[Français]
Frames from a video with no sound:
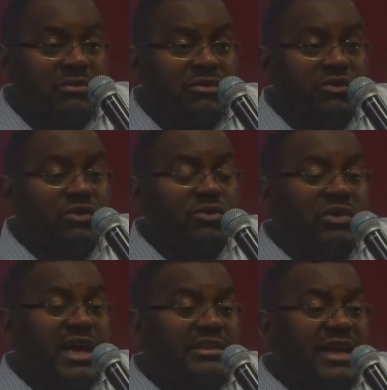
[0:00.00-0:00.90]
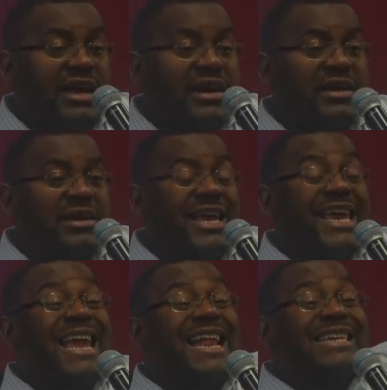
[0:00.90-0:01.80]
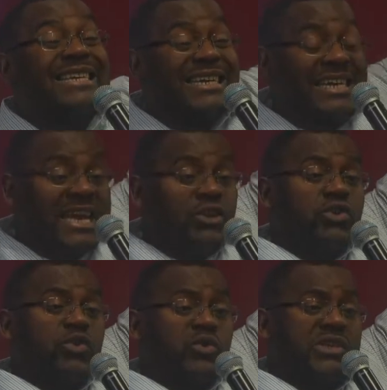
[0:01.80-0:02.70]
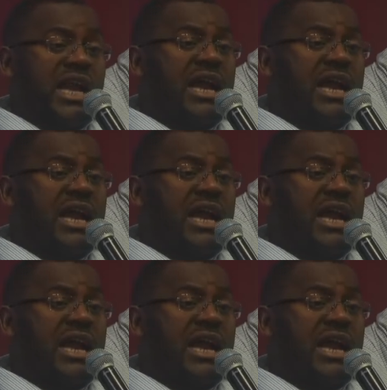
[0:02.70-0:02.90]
sur la terre et elle criait jusqu'au ciel.